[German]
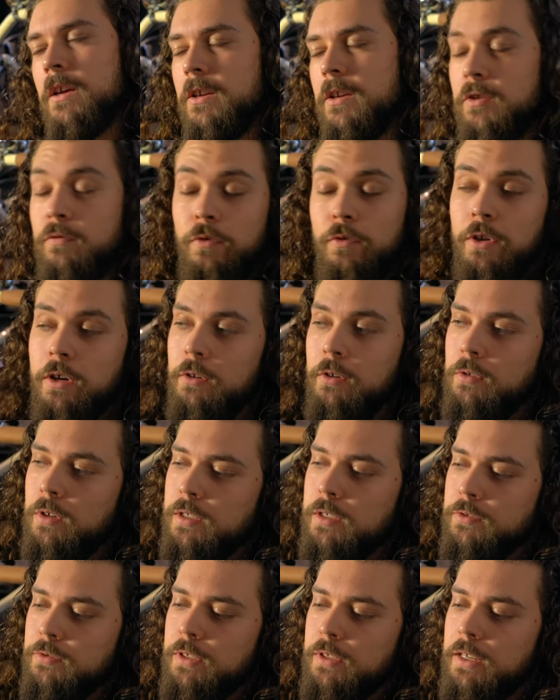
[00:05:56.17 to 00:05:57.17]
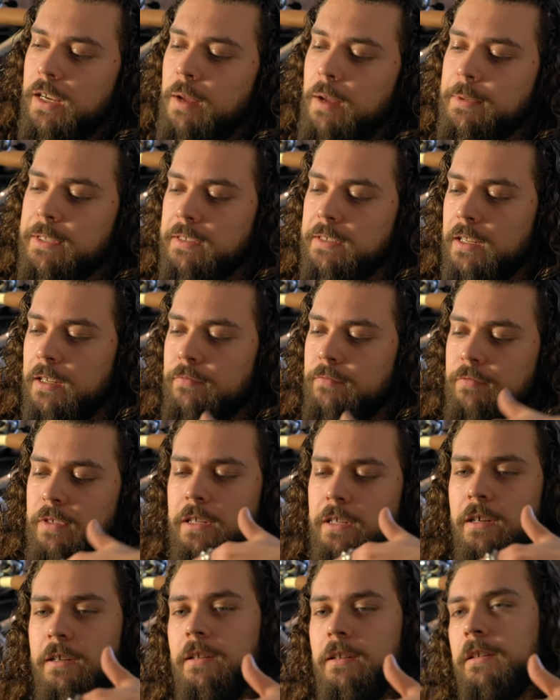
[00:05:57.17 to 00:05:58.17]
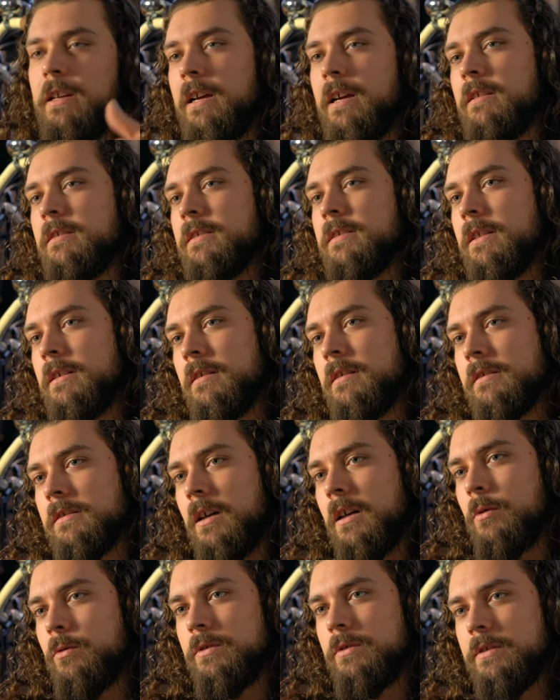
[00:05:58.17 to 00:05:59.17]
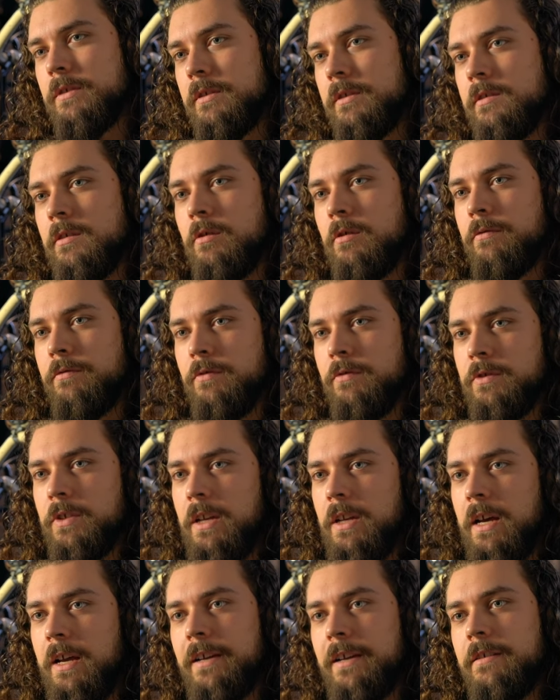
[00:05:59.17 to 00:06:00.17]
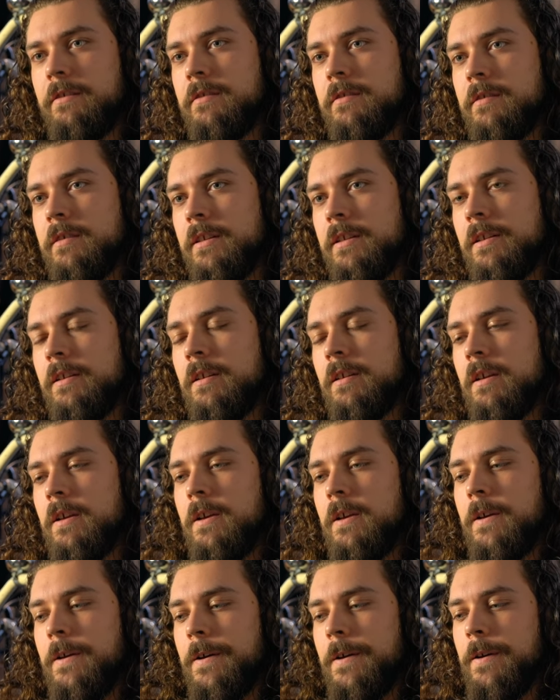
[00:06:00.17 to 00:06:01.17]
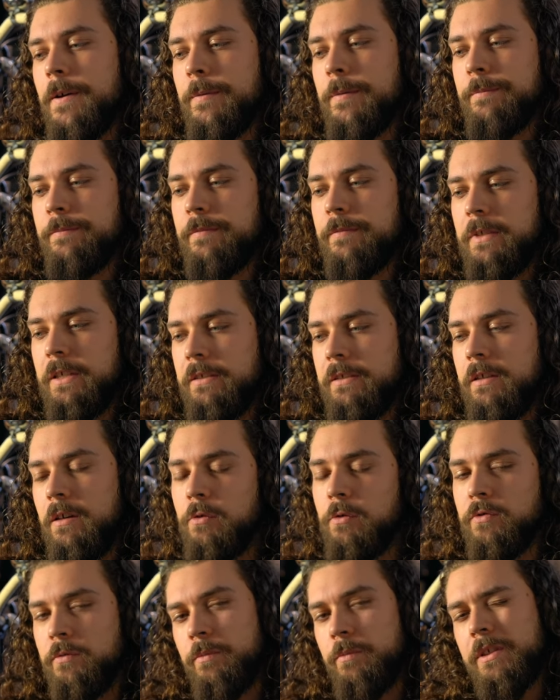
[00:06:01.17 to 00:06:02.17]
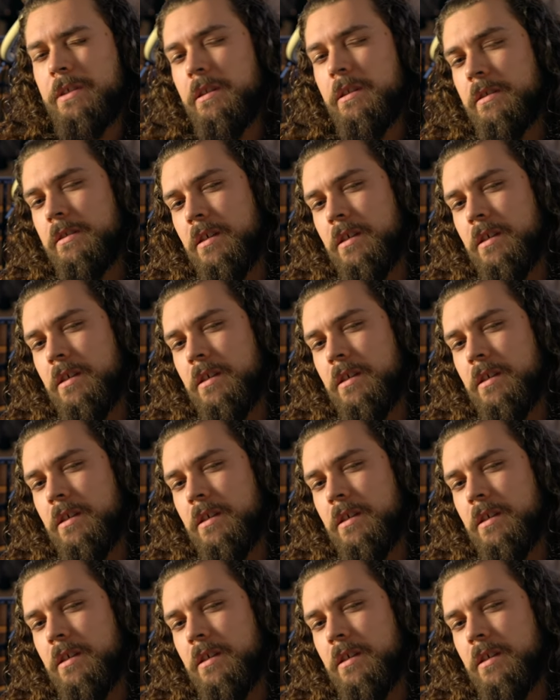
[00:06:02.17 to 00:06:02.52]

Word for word: Ich finde auch, also da kann man sich halt wieder dann geile Sachen halt rausziehen, auch für seinen eigenen Stil. Ähm, das ist ja auch so ein bisschen das